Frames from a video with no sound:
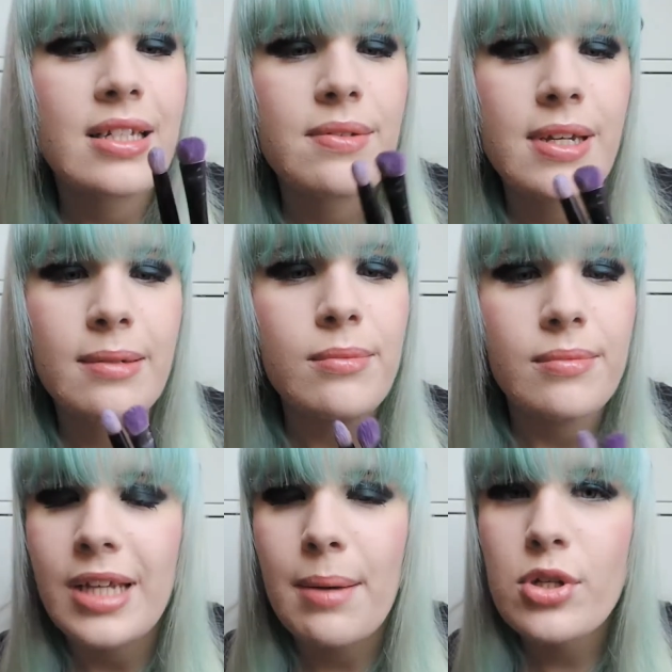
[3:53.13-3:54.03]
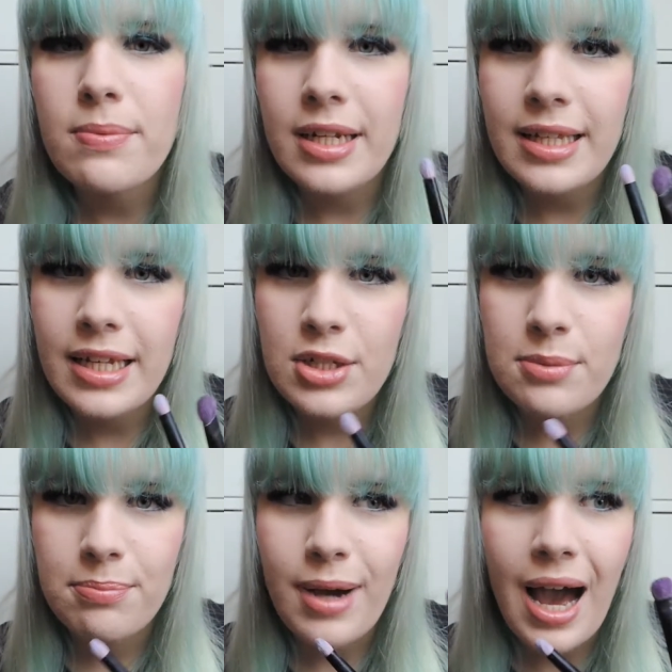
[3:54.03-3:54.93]
Deswegen, ja, muss man da, denke
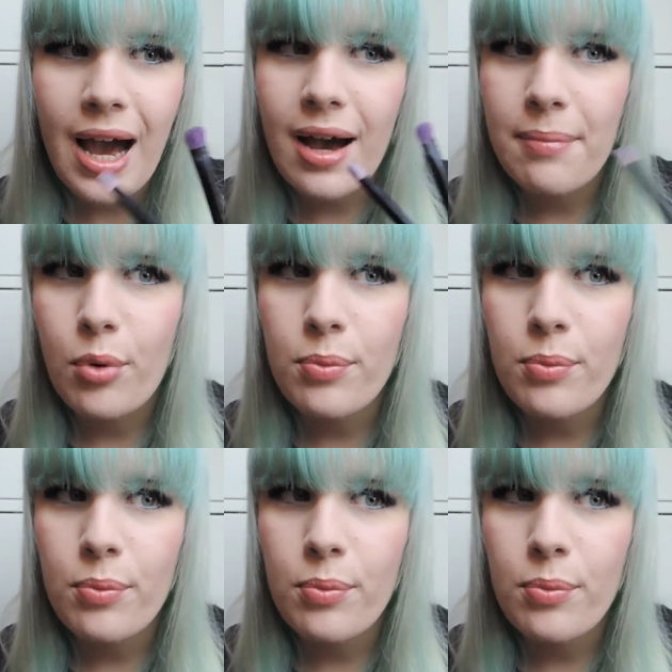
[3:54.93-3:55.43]
ich, ein paar